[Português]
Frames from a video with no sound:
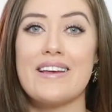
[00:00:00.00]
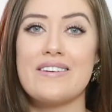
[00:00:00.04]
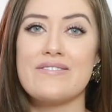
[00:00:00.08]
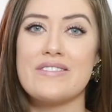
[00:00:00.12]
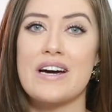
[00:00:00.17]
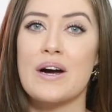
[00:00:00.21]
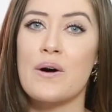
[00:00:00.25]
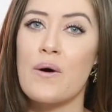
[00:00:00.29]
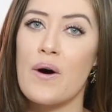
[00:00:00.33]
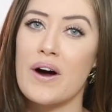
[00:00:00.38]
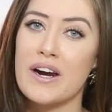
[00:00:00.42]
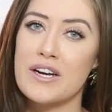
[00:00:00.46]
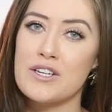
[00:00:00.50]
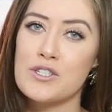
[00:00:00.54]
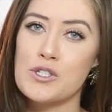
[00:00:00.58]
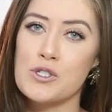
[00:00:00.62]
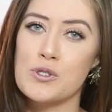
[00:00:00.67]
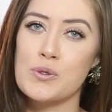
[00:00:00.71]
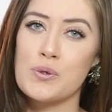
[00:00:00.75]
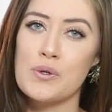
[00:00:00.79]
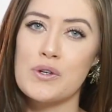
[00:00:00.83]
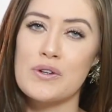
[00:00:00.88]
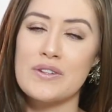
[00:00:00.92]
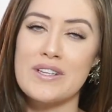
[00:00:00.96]
teve agora em
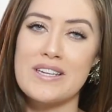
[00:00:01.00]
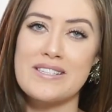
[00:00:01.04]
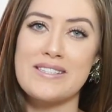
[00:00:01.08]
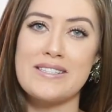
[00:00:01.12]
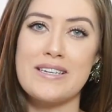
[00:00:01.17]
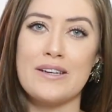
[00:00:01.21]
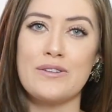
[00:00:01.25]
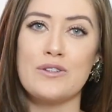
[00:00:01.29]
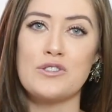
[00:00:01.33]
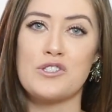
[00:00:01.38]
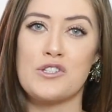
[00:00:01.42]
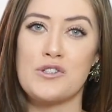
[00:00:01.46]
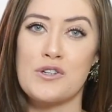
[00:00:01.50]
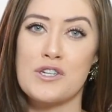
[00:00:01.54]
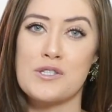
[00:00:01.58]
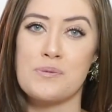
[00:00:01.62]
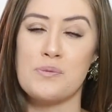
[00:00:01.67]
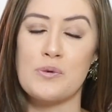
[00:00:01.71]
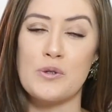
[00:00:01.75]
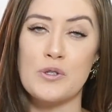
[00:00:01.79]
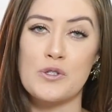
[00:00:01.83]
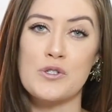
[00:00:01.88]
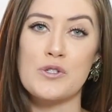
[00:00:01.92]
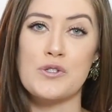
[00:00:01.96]
julho desse ano de
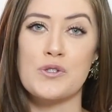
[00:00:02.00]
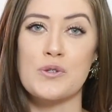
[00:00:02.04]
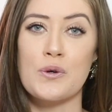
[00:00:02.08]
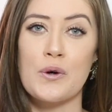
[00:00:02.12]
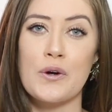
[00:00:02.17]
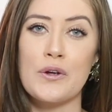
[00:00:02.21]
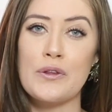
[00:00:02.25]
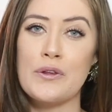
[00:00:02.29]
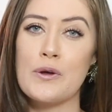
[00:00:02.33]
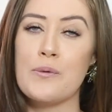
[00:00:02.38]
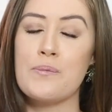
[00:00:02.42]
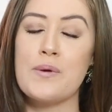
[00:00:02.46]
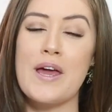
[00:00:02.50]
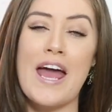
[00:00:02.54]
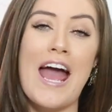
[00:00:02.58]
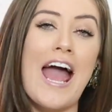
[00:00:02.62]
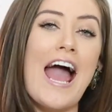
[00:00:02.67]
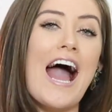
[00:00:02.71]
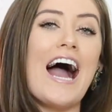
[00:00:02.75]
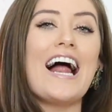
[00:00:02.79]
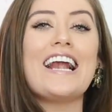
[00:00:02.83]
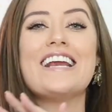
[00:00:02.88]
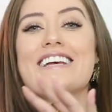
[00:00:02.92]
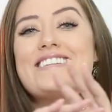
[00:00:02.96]
2018. Eu me
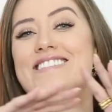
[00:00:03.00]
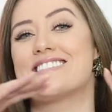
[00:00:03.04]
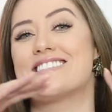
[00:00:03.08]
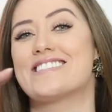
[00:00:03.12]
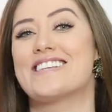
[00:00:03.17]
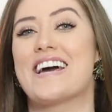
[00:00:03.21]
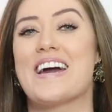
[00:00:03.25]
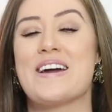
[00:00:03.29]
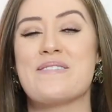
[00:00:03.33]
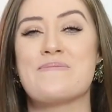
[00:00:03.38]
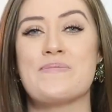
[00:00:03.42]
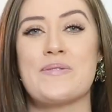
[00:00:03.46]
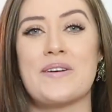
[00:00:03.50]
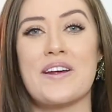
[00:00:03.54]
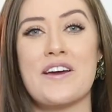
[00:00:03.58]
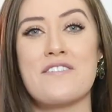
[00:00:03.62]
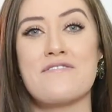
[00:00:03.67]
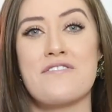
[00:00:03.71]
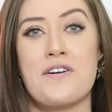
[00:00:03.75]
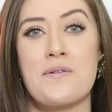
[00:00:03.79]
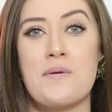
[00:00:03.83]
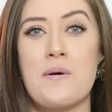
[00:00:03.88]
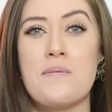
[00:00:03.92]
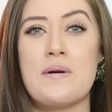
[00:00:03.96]
realizei, porque
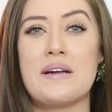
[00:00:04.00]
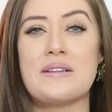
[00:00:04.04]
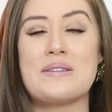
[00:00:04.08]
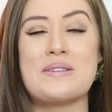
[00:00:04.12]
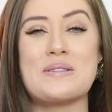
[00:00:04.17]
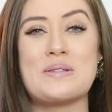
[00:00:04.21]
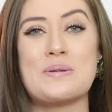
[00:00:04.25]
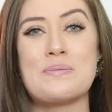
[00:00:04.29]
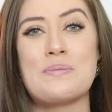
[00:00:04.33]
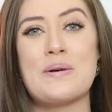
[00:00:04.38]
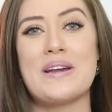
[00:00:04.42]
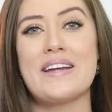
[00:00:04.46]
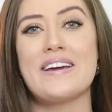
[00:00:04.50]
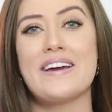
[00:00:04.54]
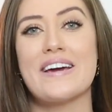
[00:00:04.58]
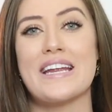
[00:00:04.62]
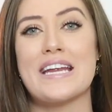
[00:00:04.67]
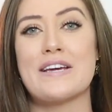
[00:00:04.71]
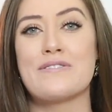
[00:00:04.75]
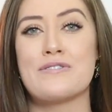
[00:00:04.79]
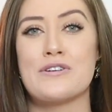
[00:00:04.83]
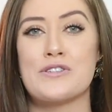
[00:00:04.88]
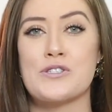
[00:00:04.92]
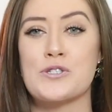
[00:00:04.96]
foi um momento super
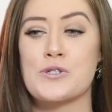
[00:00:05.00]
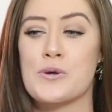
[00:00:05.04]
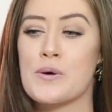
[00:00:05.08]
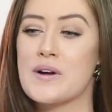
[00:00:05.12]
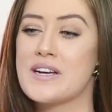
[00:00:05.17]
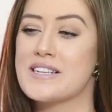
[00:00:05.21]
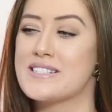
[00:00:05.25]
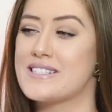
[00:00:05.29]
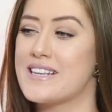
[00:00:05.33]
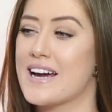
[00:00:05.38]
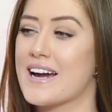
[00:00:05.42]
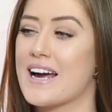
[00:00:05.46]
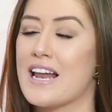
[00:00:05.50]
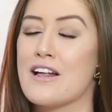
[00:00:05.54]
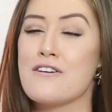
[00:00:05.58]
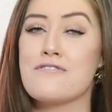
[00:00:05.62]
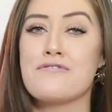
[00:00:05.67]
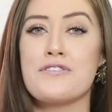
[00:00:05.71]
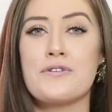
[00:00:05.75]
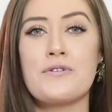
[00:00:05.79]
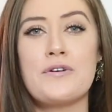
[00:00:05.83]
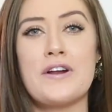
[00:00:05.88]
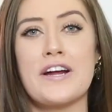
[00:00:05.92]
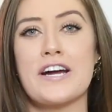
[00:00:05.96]
incrível. A gente conhecer aquela
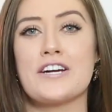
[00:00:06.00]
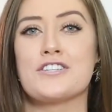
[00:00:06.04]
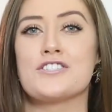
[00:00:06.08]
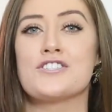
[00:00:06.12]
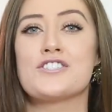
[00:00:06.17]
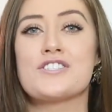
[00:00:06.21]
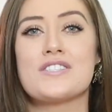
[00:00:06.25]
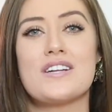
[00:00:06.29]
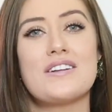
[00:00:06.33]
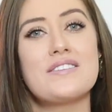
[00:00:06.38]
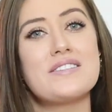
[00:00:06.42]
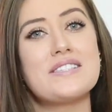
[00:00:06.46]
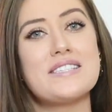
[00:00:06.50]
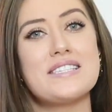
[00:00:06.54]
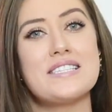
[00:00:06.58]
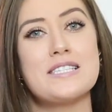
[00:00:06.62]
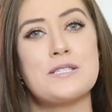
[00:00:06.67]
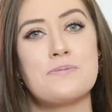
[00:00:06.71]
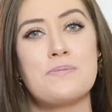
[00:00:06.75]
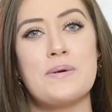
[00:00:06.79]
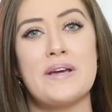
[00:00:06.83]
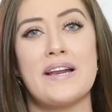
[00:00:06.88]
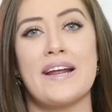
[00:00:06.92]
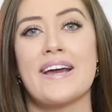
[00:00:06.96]
figura que a gente tanto se
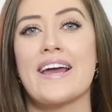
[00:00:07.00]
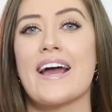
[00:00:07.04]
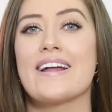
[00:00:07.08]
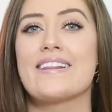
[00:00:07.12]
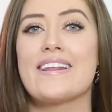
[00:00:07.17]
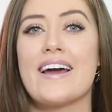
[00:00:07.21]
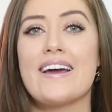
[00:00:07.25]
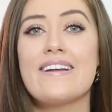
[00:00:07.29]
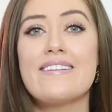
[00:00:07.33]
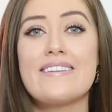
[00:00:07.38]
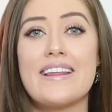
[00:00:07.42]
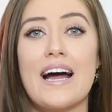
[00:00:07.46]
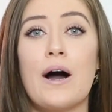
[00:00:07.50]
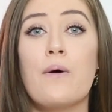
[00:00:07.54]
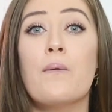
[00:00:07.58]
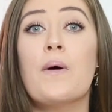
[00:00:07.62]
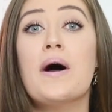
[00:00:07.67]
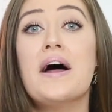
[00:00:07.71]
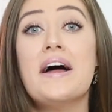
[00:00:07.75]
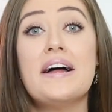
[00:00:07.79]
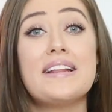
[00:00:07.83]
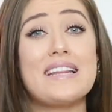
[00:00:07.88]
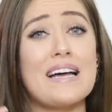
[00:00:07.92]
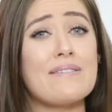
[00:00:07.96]
inspira, que até então
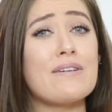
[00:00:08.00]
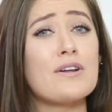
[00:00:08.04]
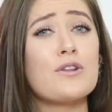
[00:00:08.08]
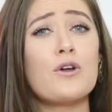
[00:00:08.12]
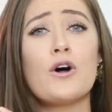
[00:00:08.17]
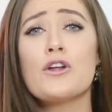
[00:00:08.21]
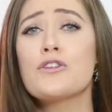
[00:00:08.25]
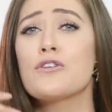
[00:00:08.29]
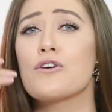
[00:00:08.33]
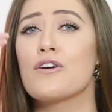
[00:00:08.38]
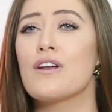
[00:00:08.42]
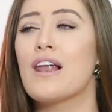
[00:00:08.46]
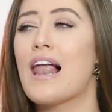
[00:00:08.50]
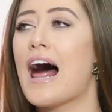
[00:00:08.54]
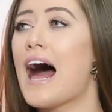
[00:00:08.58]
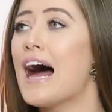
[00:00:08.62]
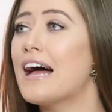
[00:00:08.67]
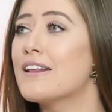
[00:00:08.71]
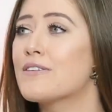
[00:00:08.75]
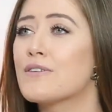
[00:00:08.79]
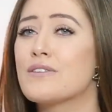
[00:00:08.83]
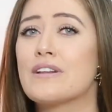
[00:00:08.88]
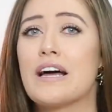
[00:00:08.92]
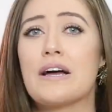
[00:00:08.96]
tava do outro
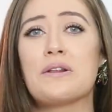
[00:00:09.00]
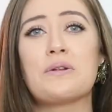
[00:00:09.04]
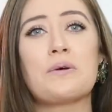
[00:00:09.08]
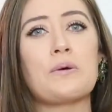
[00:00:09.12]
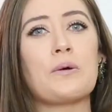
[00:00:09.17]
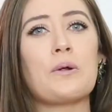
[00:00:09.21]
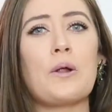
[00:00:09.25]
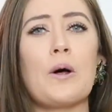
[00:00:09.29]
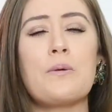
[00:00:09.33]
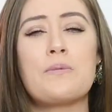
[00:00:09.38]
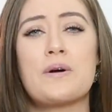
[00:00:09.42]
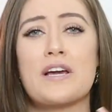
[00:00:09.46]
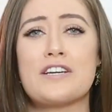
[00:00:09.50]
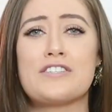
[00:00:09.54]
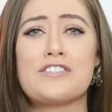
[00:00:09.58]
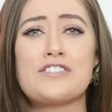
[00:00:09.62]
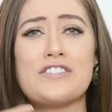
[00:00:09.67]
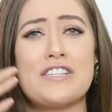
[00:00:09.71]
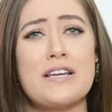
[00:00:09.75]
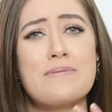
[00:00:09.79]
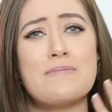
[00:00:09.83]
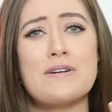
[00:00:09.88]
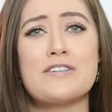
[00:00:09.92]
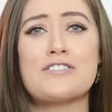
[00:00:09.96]
lado, né, do globo, que a gente
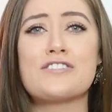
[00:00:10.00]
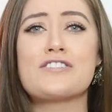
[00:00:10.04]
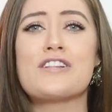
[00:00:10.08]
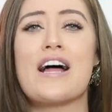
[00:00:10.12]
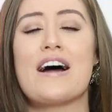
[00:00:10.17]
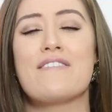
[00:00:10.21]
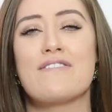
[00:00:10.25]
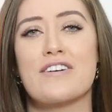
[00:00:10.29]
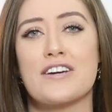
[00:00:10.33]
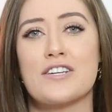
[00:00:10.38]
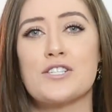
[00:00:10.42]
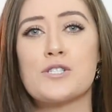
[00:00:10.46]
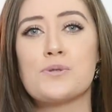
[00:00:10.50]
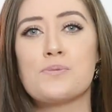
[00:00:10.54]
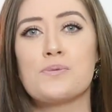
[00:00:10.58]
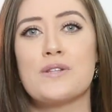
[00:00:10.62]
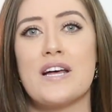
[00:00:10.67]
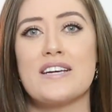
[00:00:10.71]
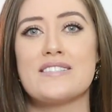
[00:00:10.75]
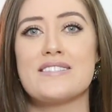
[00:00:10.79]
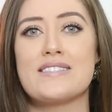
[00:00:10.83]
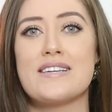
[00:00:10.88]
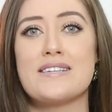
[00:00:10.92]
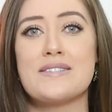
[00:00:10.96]
nem imaginava que a gente
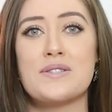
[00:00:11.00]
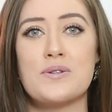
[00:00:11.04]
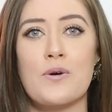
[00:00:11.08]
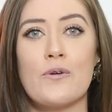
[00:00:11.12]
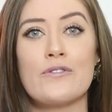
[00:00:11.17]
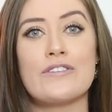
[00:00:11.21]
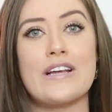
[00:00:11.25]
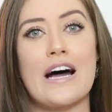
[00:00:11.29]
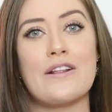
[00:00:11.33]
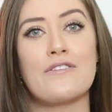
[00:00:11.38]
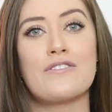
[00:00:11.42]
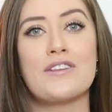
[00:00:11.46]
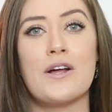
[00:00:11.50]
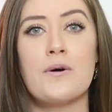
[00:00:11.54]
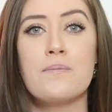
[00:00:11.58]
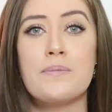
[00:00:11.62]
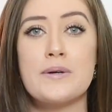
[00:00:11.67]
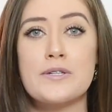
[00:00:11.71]
pudesse ter esse contato tão